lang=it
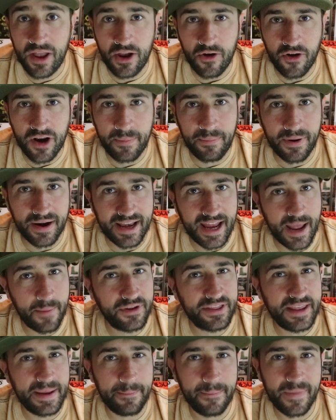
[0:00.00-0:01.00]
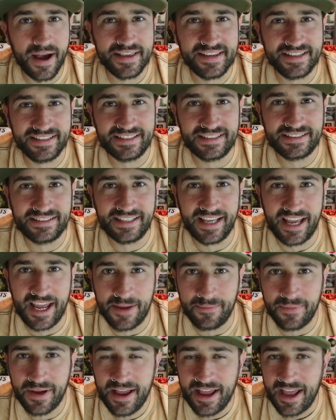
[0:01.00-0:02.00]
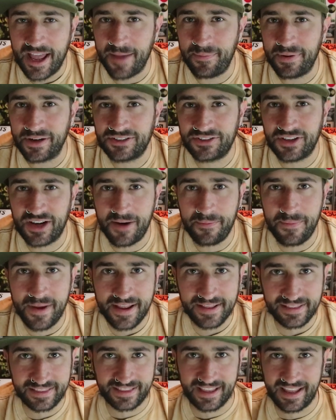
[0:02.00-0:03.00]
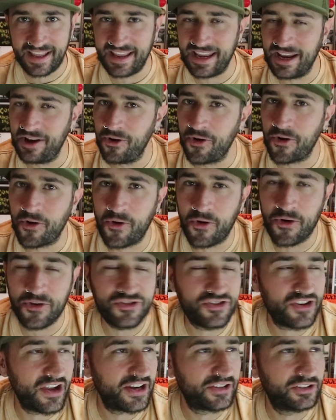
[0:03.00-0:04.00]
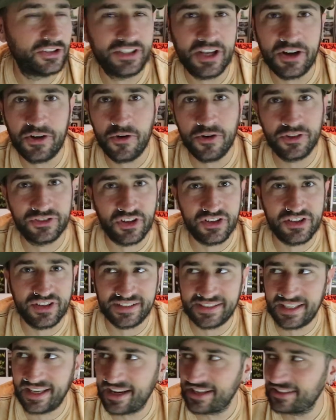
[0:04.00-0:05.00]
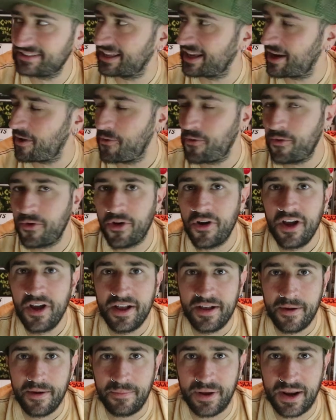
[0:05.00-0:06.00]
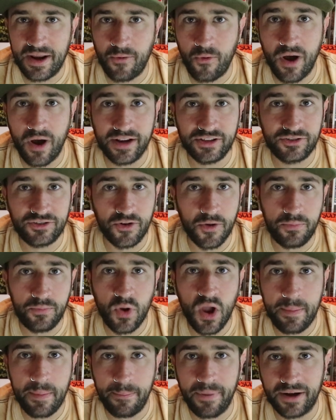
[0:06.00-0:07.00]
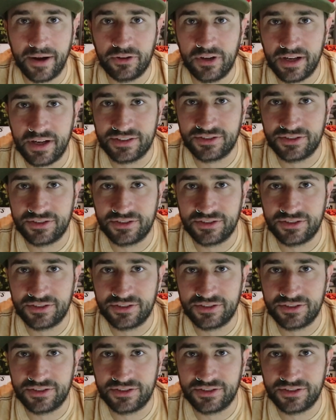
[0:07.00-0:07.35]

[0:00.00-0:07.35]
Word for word: e ora parliamo di Match the Same e personalmente il loro concerto di agosto a Cesena sarà uno per il quale sono più hypato in